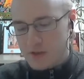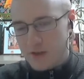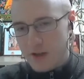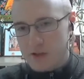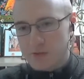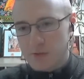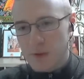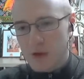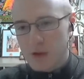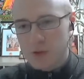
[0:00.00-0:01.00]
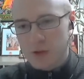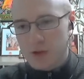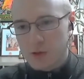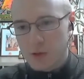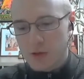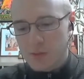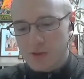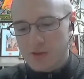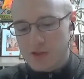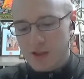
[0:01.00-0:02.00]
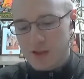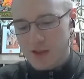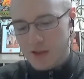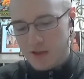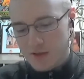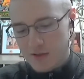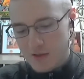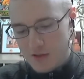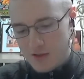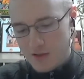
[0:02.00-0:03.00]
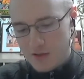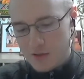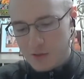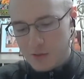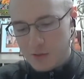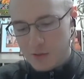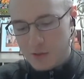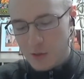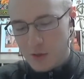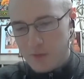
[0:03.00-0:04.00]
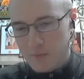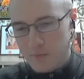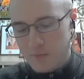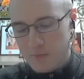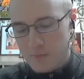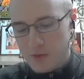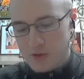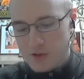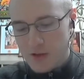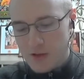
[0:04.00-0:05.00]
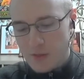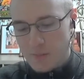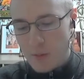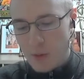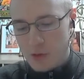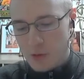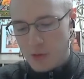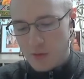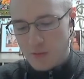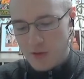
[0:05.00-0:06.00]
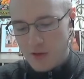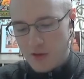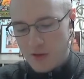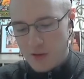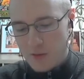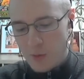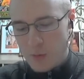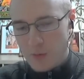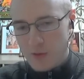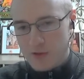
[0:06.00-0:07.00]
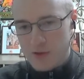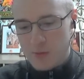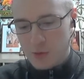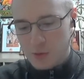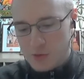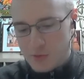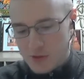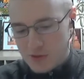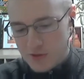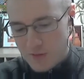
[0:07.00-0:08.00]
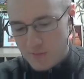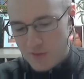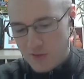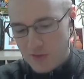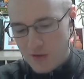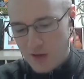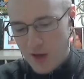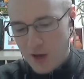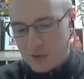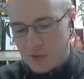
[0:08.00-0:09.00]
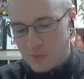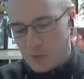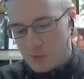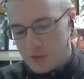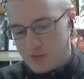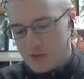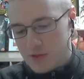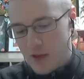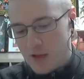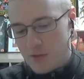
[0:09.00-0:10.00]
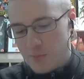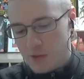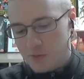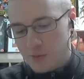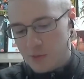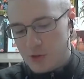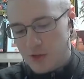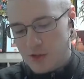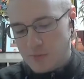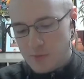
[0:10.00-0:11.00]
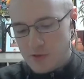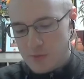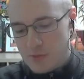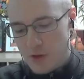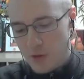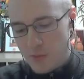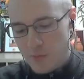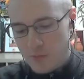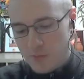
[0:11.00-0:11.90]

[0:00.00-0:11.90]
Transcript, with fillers: этого качества пара дух и дуки без сострадания э, к, другим, без желания помочь другим, проповедь не будет успешной. А Гуридов полон этого настроения, поэтому он может ездить по всему миру,